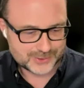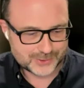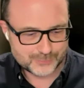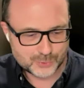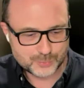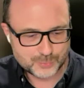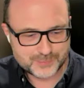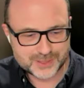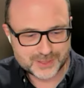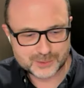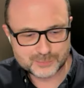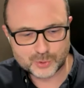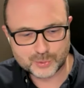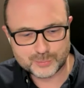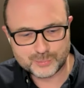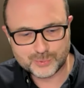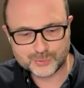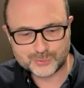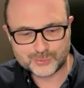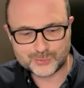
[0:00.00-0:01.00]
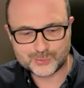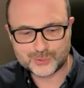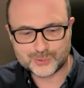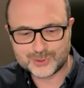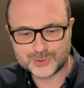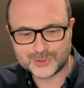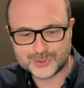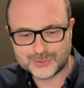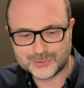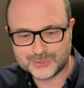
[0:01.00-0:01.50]
développer un propos euh,
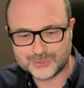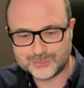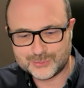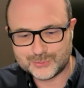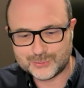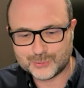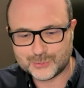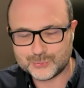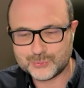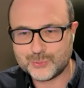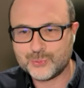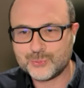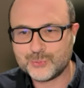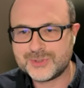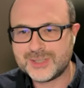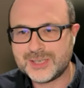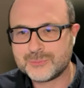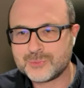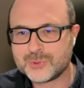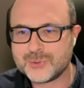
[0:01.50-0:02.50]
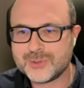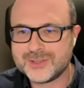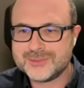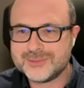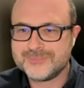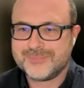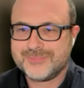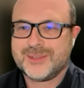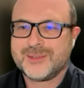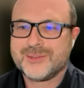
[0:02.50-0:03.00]
sur, du long terme.
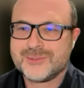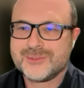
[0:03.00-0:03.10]
Quoi.